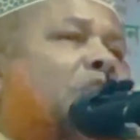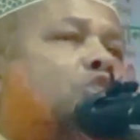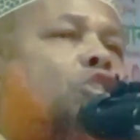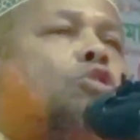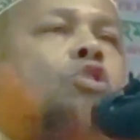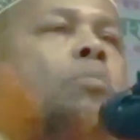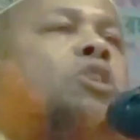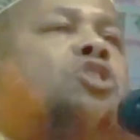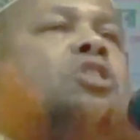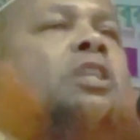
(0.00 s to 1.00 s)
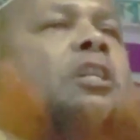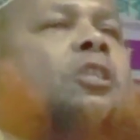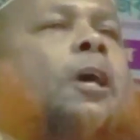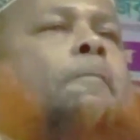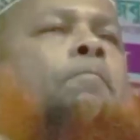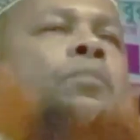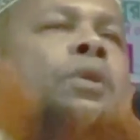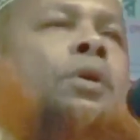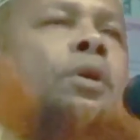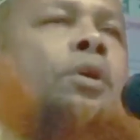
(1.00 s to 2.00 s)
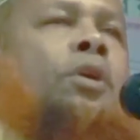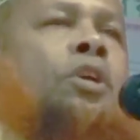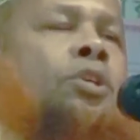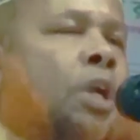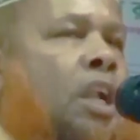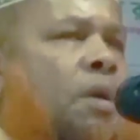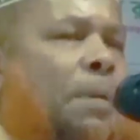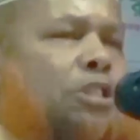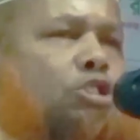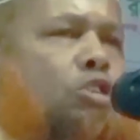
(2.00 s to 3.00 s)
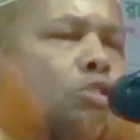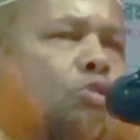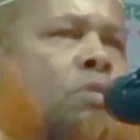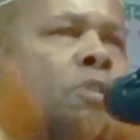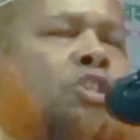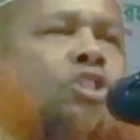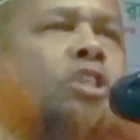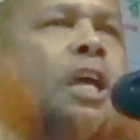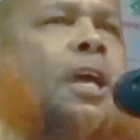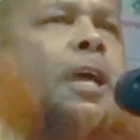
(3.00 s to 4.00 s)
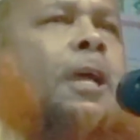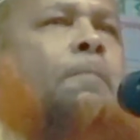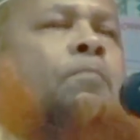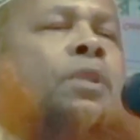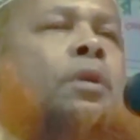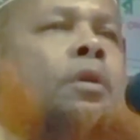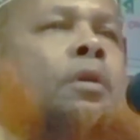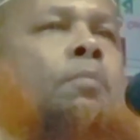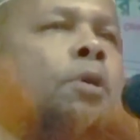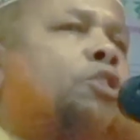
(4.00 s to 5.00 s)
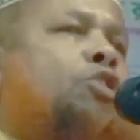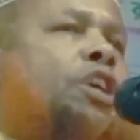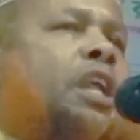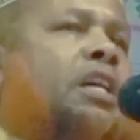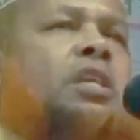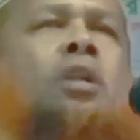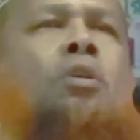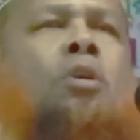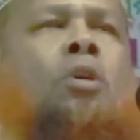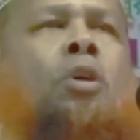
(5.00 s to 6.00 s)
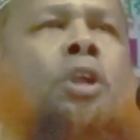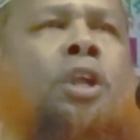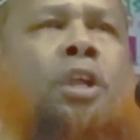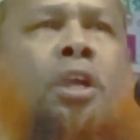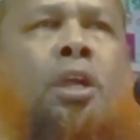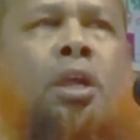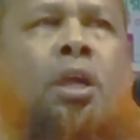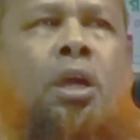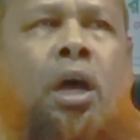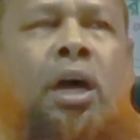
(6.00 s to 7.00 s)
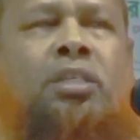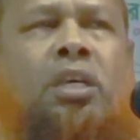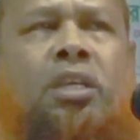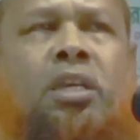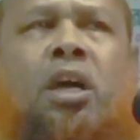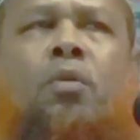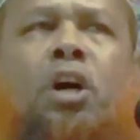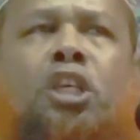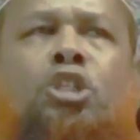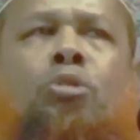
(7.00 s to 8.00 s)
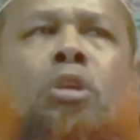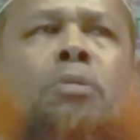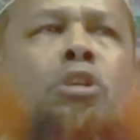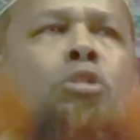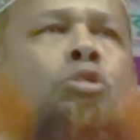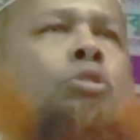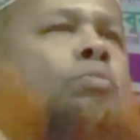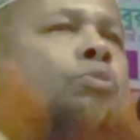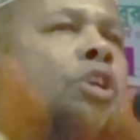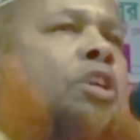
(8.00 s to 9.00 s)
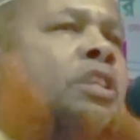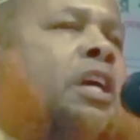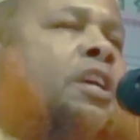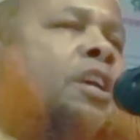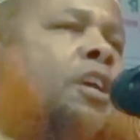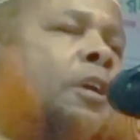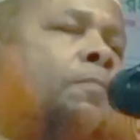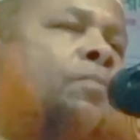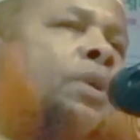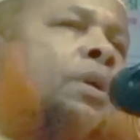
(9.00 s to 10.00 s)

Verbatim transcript: সাড়ে পাঁচ লক্ষ মসজিদ আছে সাড়ে পাঁচ লক্ষ মসজিদে ফজরের আজান হয় আজানের আওয়াজ শুনে মানুষ ঘুম থেকে জাগে